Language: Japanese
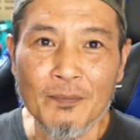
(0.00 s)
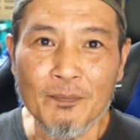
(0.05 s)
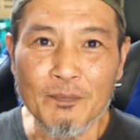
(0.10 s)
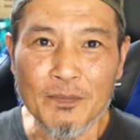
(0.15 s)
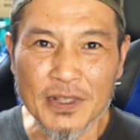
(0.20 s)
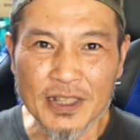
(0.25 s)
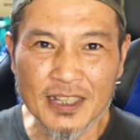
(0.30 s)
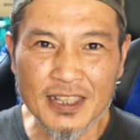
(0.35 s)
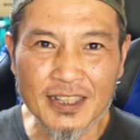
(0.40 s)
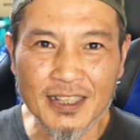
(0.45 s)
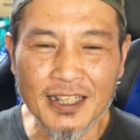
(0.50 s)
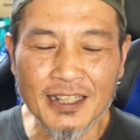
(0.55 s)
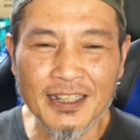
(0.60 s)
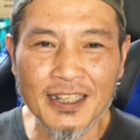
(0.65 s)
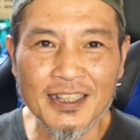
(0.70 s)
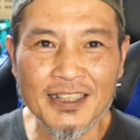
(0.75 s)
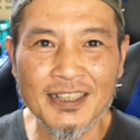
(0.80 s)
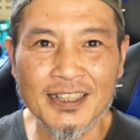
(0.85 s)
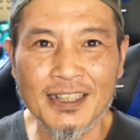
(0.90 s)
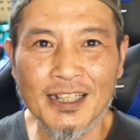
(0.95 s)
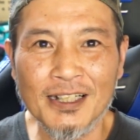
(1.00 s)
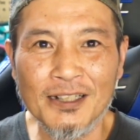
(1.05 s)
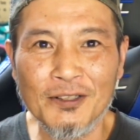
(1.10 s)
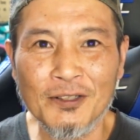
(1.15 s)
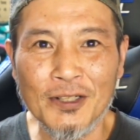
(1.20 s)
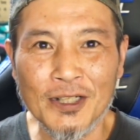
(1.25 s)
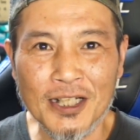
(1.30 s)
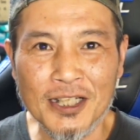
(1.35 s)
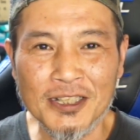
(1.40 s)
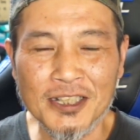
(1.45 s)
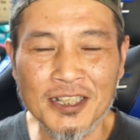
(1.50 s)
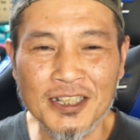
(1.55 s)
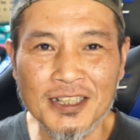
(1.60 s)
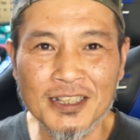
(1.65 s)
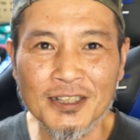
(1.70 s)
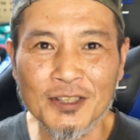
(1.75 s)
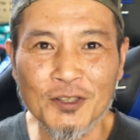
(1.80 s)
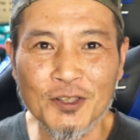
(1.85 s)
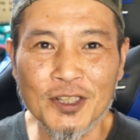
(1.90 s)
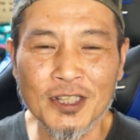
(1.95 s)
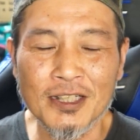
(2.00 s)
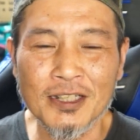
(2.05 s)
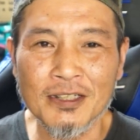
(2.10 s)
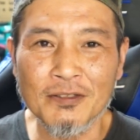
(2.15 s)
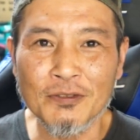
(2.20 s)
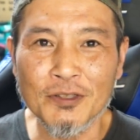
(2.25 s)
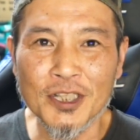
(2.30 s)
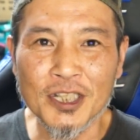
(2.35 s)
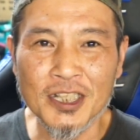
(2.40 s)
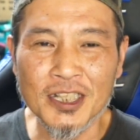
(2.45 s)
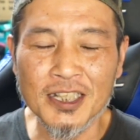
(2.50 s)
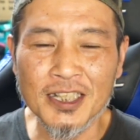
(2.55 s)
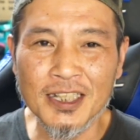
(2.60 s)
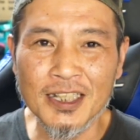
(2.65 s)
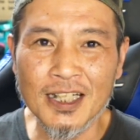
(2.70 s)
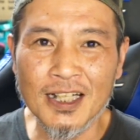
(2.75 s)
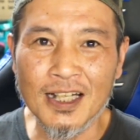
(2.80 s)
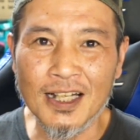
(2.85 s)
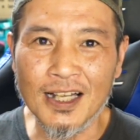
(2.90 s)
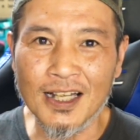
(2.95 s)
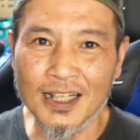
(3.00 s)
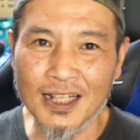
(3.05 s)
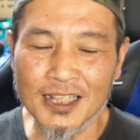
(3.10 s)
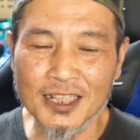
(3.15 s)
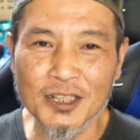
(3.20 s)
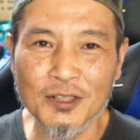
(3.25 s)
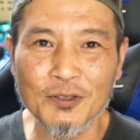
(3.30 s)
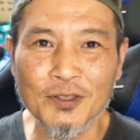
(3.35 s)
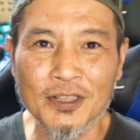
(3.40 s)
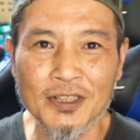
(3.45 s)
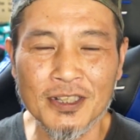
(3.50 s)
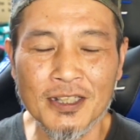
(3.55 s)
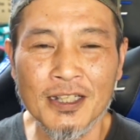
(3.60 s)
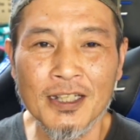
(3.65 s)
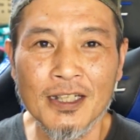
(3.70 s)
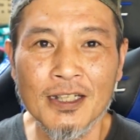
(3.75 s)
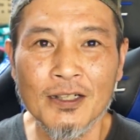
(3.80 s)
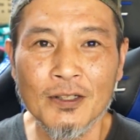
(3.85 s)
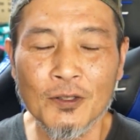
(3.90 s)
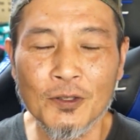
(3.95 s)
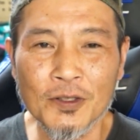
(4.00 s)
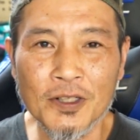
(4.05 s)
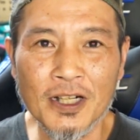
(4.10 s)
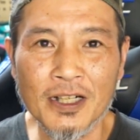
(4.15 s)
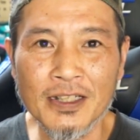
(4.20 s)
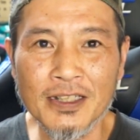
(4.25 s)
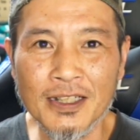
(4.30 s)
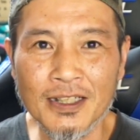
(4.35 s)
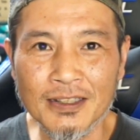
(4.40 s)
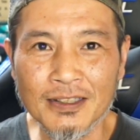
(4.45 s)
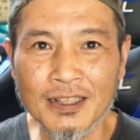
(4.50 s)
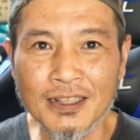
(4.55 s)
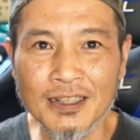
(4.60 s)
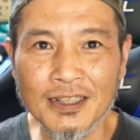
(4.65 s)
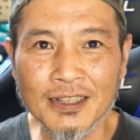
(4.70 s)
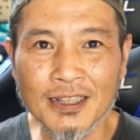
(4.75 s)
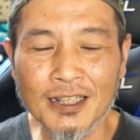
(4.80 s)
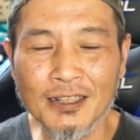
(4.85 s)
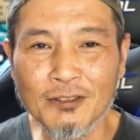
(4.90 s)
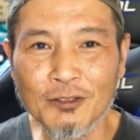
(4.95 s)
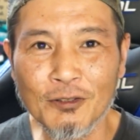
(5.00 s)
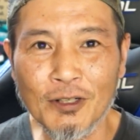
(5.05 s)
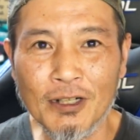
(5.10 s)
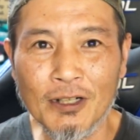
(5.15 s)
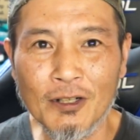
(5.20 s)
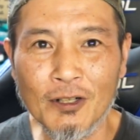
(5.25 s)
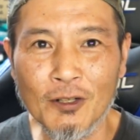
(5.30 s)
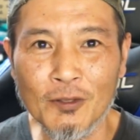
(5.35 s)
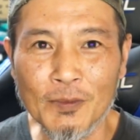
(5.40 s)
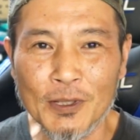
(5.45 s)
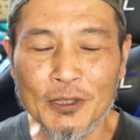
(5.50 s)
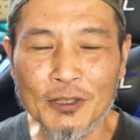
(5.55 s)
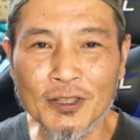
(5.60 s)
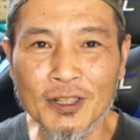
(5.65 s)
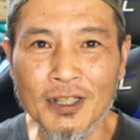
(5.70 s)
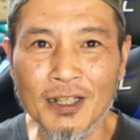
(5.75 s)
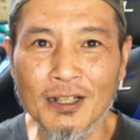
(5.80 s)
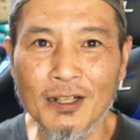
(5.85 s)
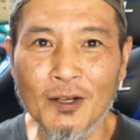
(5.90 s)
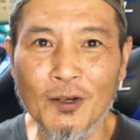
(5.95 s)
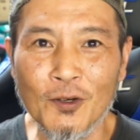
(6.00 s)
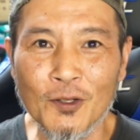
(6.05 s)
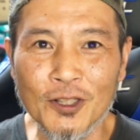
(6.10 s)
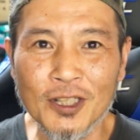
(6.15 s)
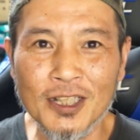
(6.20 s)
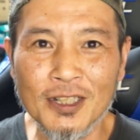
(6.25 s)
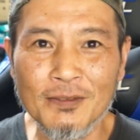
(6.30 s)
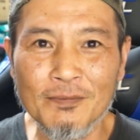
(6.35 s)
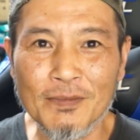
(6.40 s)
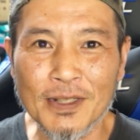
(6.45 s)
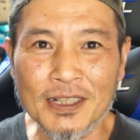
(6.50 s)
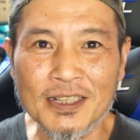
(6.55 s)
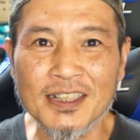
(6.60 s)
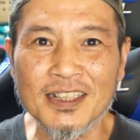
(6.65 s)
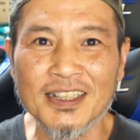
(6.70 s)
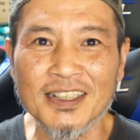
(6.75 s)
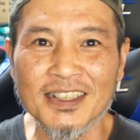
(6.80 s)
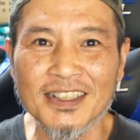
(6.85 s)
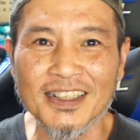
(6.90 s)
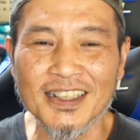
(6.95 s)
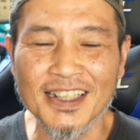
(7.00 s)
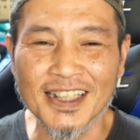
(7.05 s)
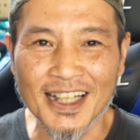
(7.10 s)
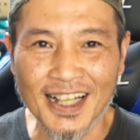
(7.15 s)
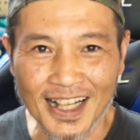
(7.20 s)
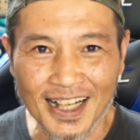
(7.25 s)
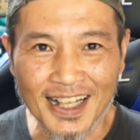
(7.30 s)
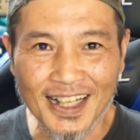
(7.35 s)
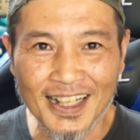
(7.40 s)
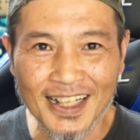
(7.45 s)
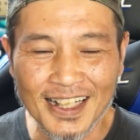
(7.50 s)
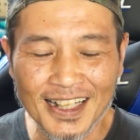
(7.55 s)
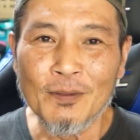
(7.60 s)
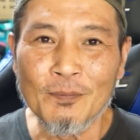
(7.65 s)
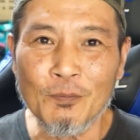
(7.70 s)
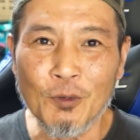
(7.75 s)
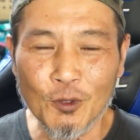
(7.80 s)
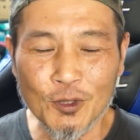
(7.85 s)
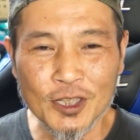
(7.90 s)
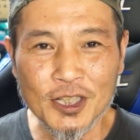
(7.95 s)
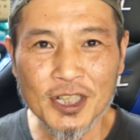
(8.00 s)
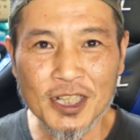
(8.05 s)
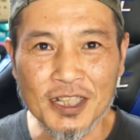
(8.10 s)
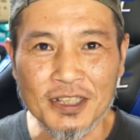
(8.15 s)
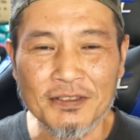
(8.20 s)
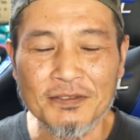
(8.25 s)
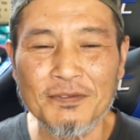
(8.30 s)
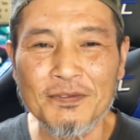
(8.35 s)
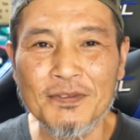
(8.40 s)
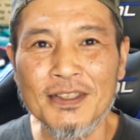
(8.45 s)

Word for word: ミステリアスなお話そして不思議な話をですね今回やっていきたいとは思っておりますが僕自身